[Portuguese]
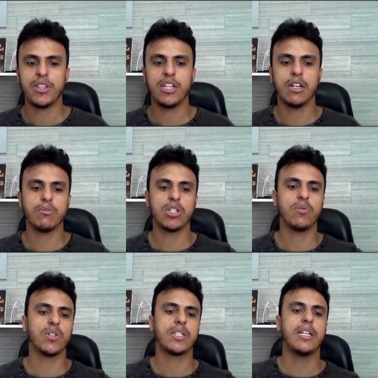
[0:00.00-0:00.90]
Digamos que
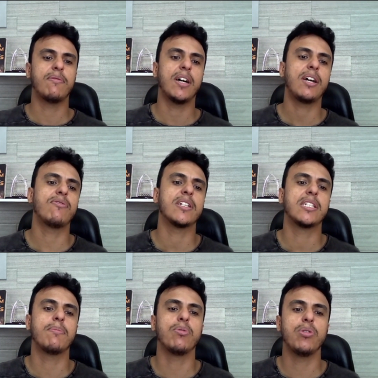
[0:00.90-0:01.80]
você vá
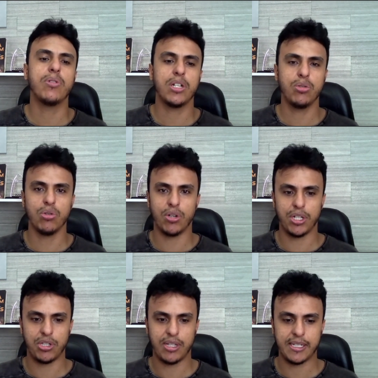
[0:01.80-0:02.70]
fazer para o Rio Grande do
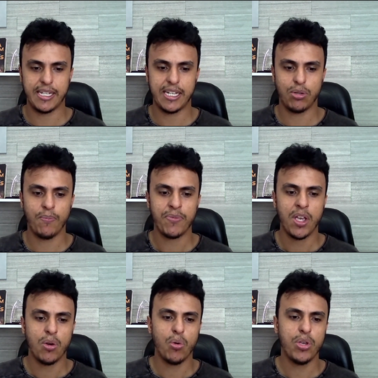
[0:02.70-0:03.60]
Norte, tá certo?
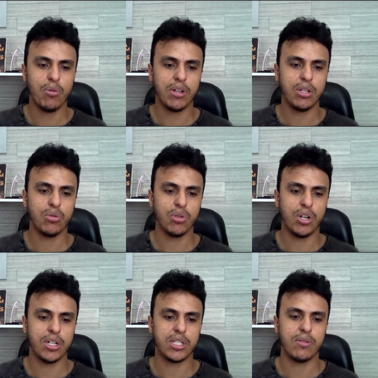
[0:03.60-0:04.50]
O Rio Grande do
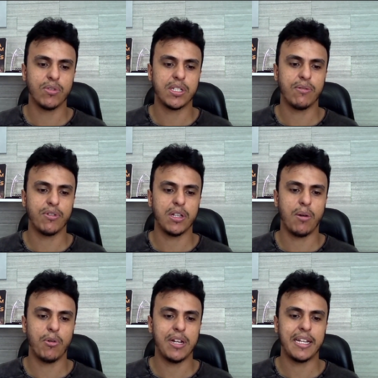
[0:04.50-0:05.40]
Norte, se você for dar
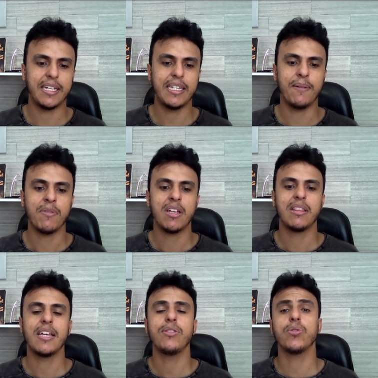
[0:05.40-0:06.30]
uma olhada aí,
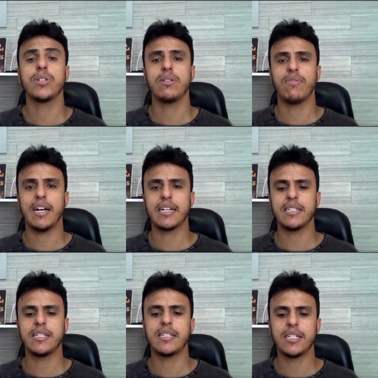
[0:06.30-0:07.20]
tem 12 vagas
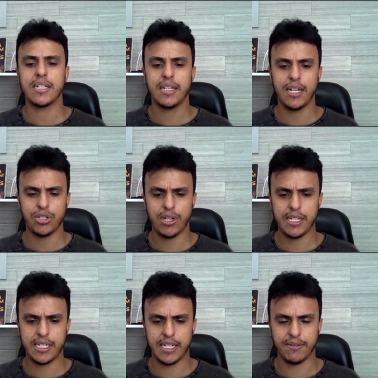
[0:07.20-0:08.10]
e 6 cadastros de
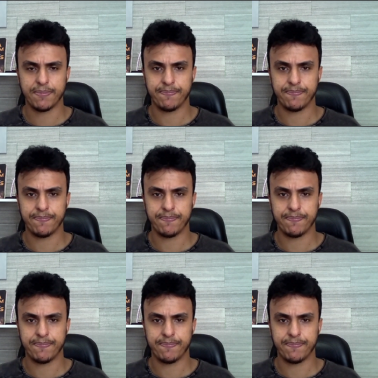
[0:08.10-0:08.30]
reserva.